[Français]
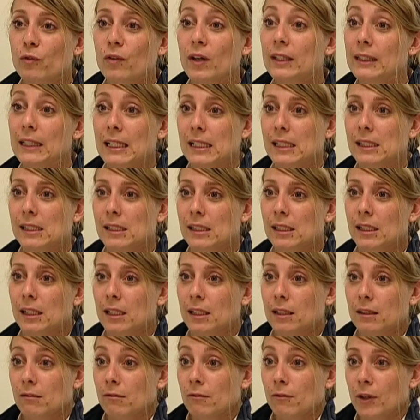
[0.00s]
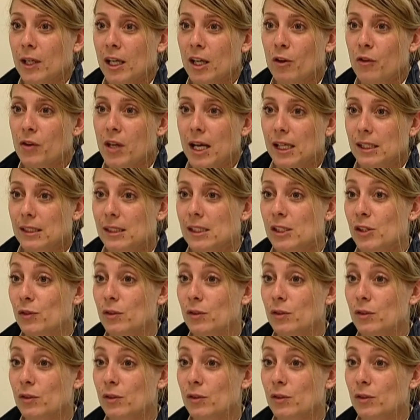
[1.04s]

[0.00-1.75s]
fantastiques auxquelles on a accès.